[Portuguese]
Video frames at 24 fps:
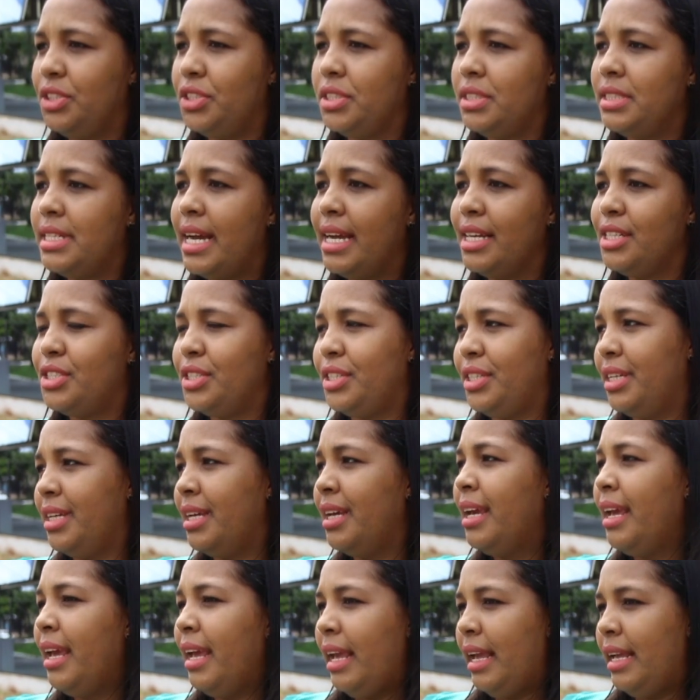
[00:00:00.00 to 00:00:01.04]
a gente dá de
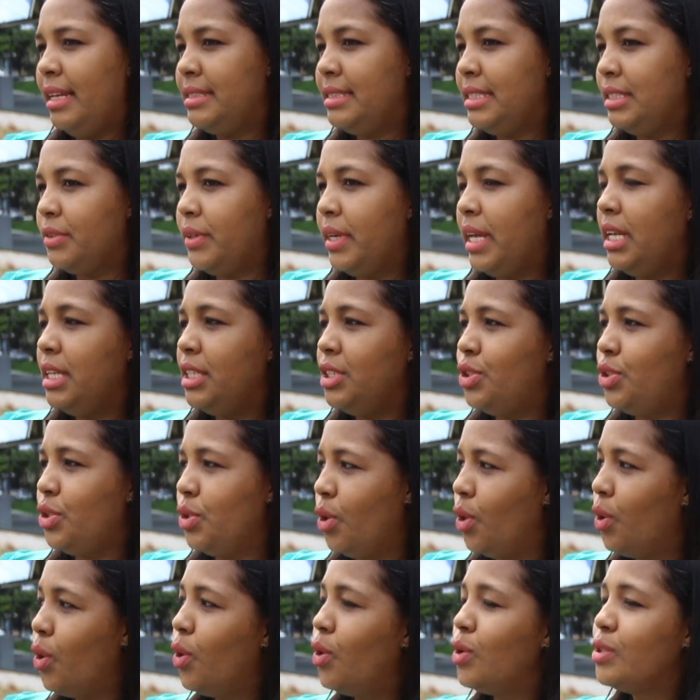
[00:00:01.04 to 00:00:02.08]
ensino
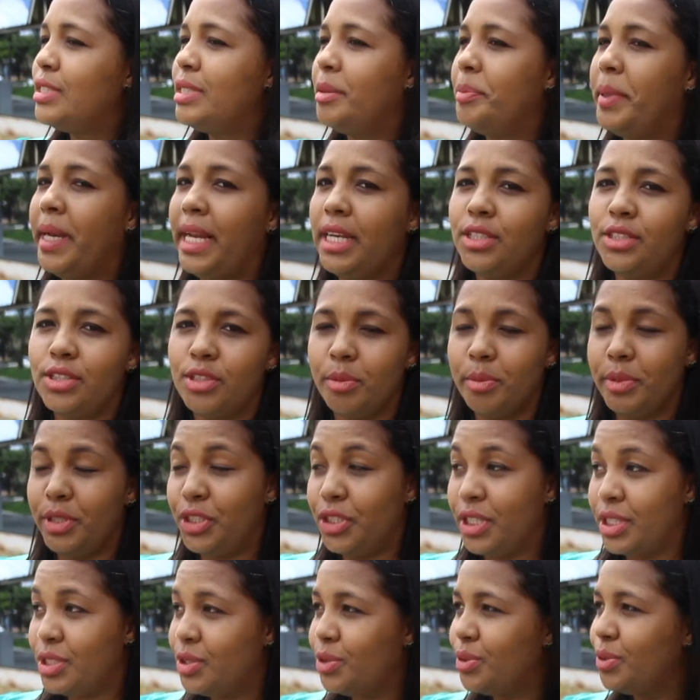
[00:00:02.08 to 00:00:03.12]
religioso, aprende sobre
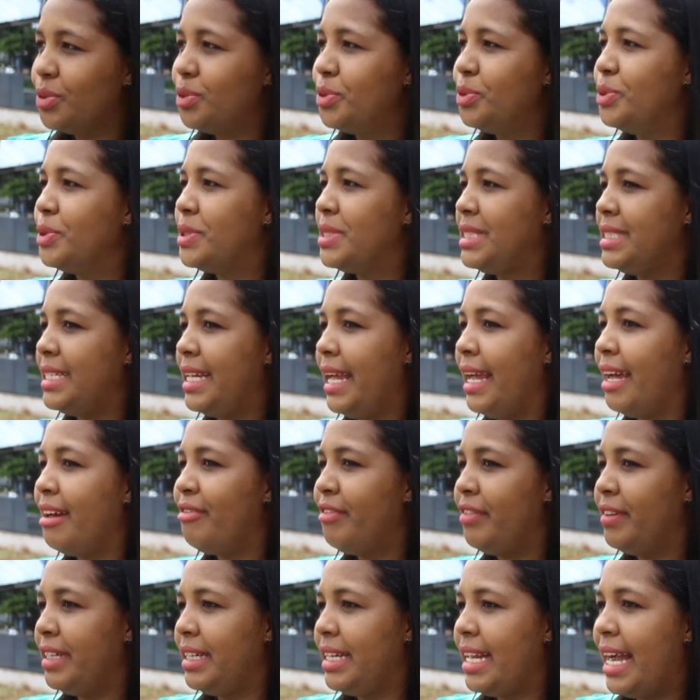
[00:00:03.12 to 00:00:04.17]
Jesus, né, a
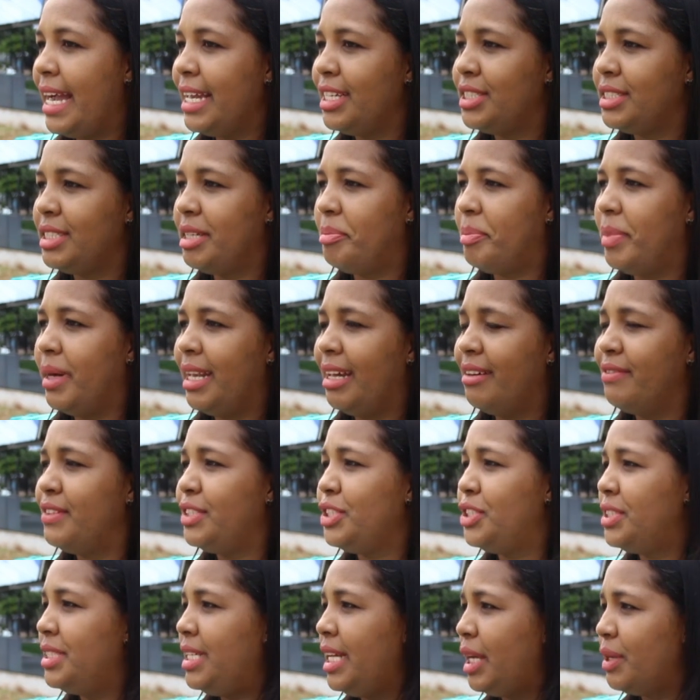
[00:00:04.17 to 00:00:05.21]
verdade da
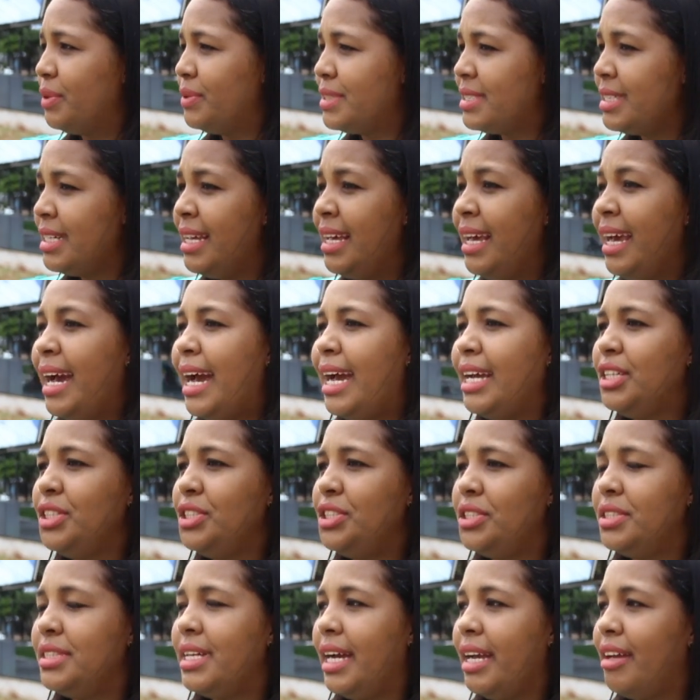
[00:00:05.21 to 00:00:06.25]
palavra de Deus, a
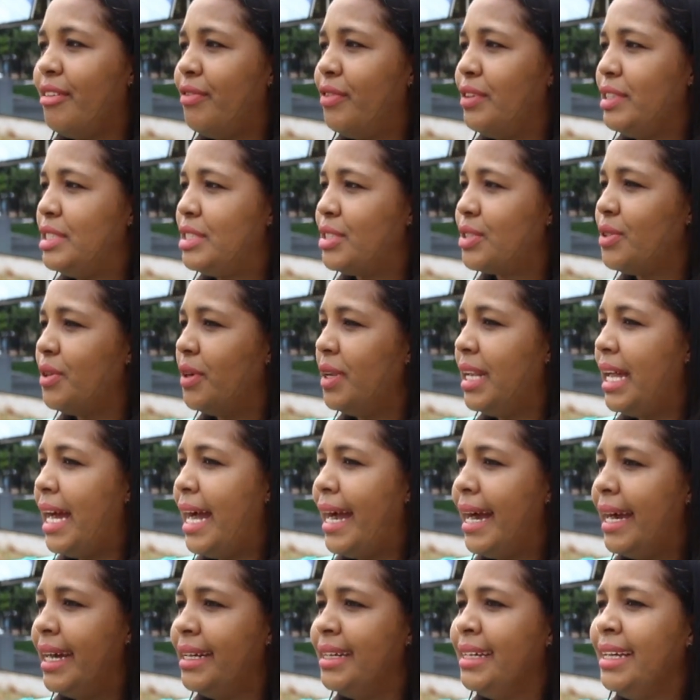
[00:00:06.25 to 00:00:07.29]
gente dá reforço
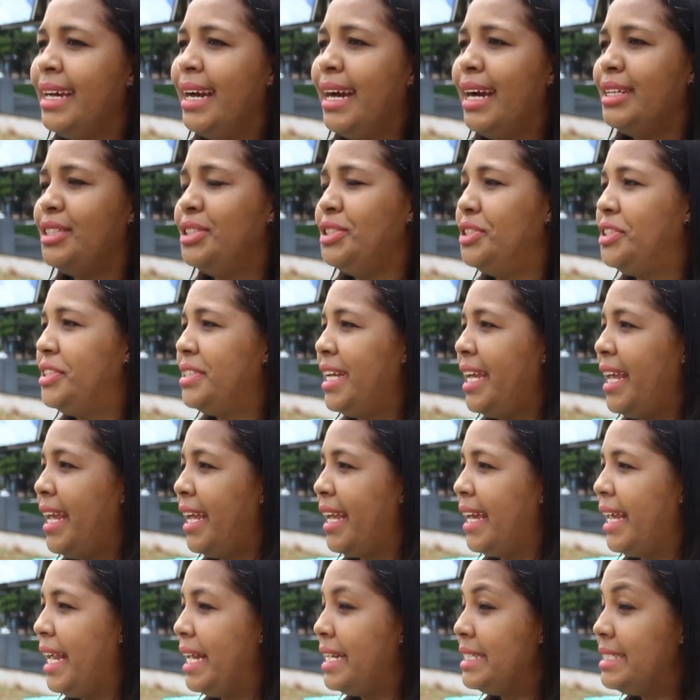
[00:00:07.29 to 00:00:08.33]
escolar, a gente tem
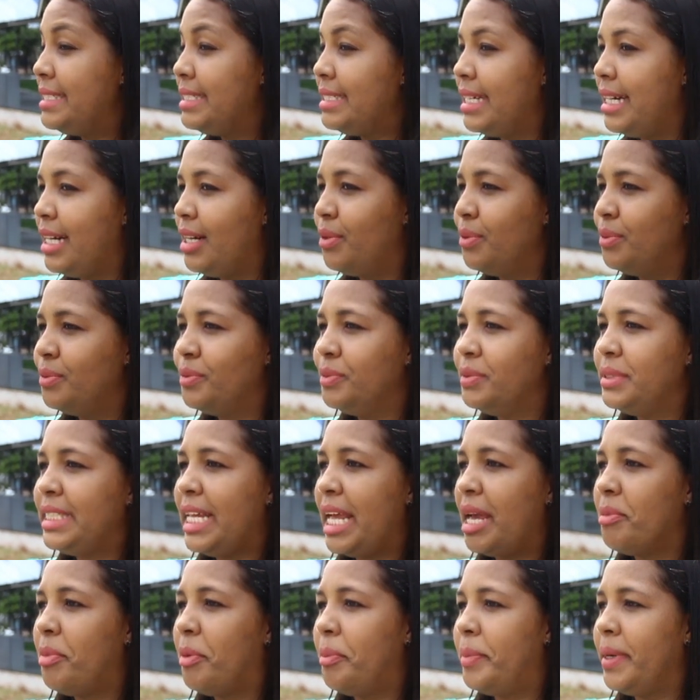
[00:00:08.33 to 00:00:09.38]
recreação, um
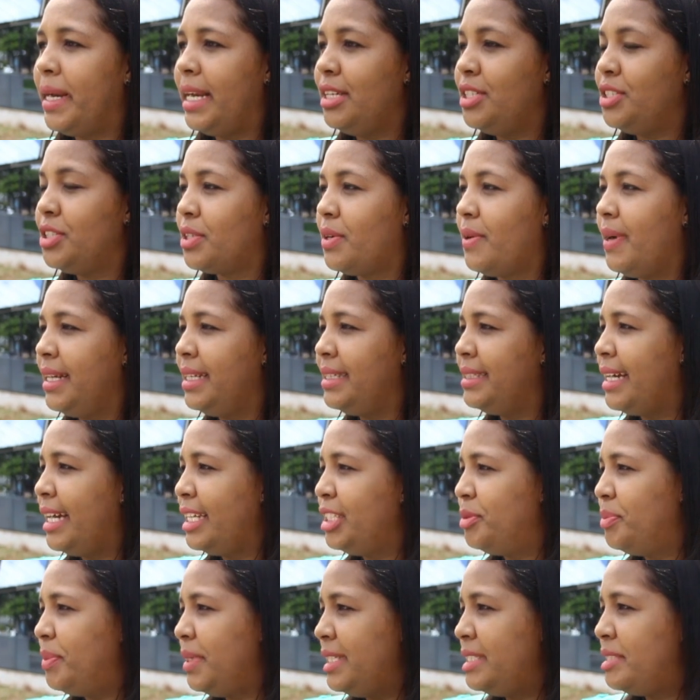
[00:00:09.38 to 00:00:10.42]
tempo para eles de
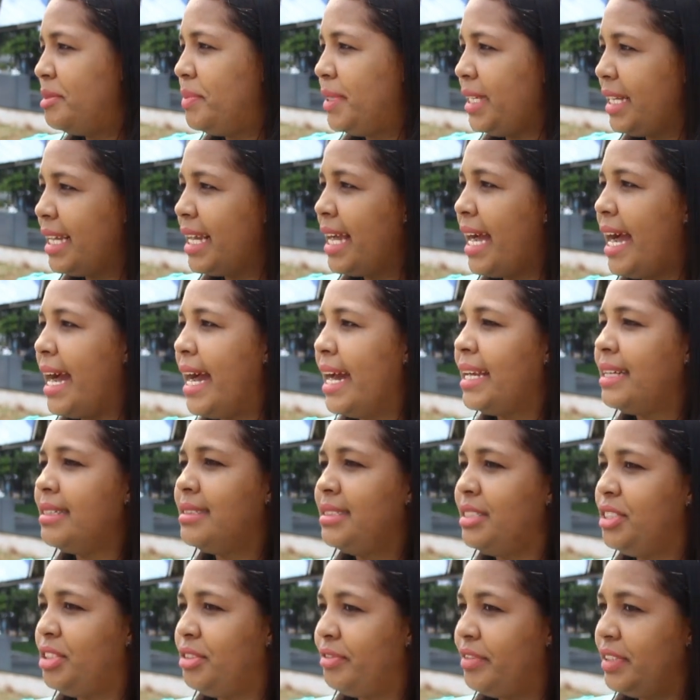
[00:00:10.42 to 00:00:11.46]
qualidade, para eles brincarem,
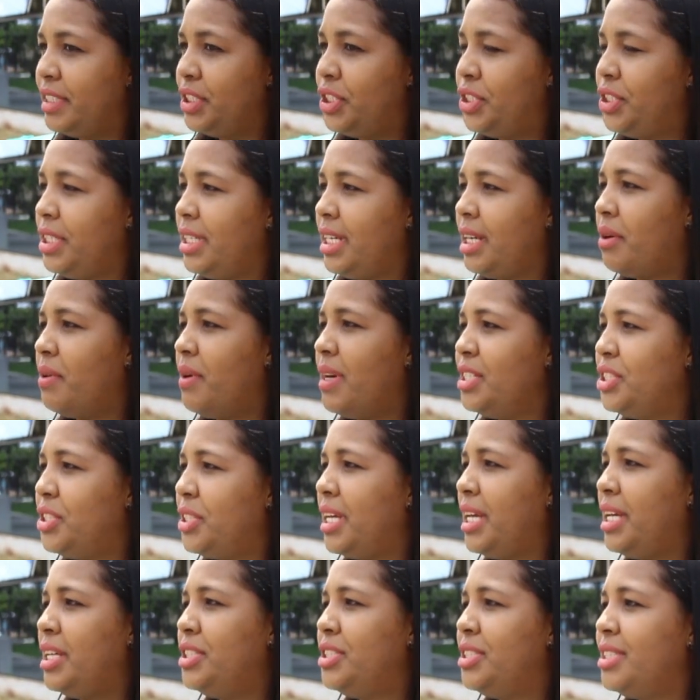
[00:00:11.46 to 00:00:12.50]
se divertirem com a
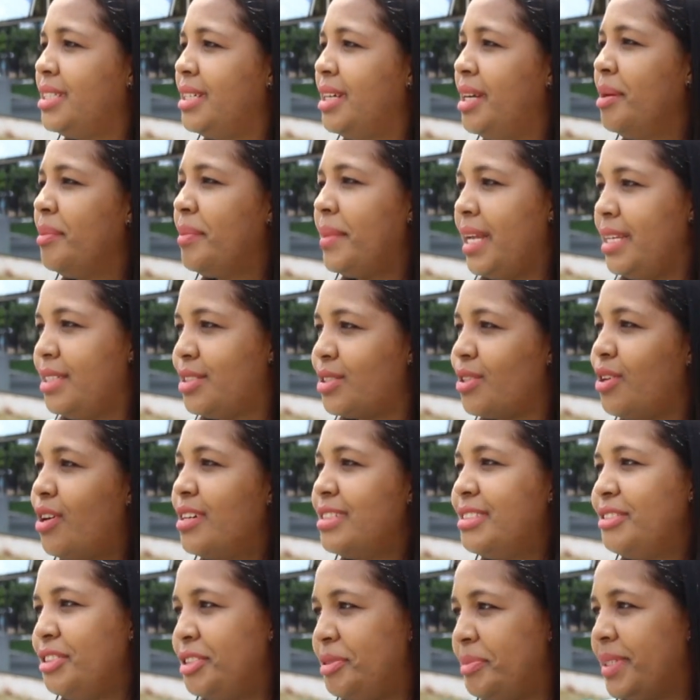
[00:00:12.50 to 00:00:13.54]
gente, porque eles
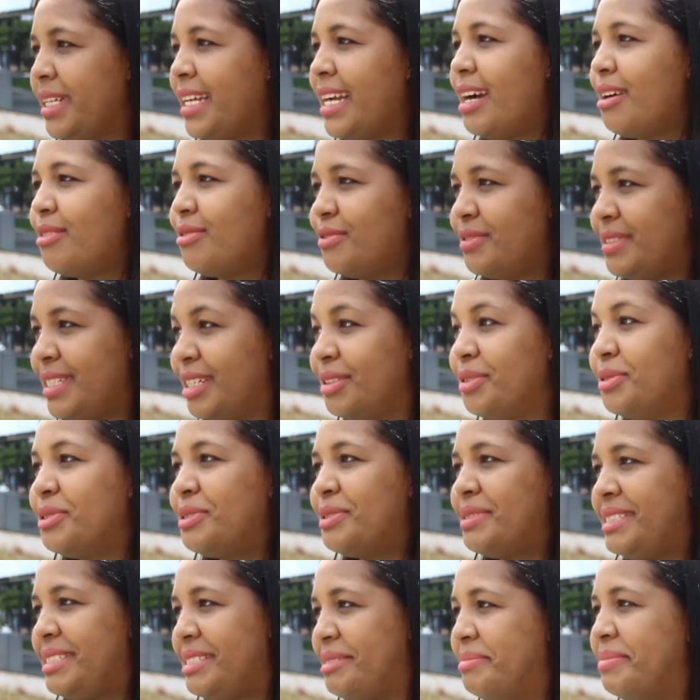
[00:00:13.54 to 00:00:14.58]
gostam de brincar com os
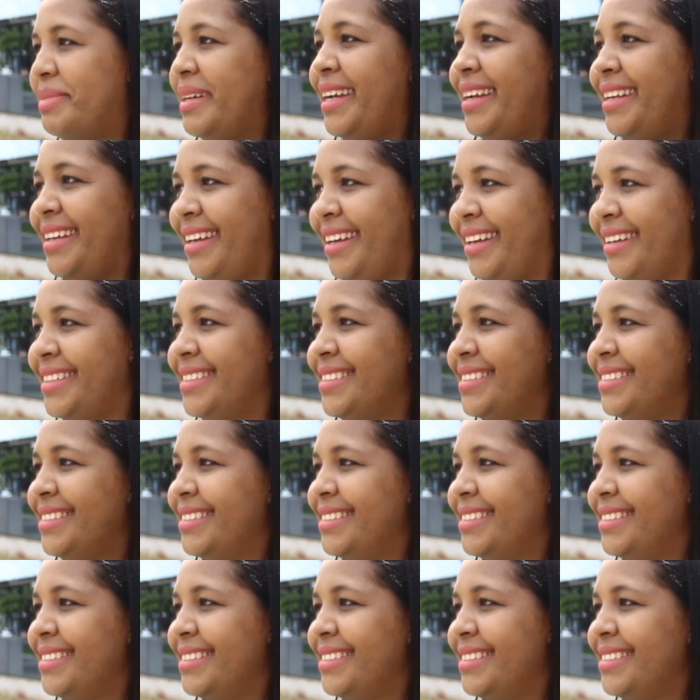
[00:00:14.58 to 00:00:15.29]
adultos também, né?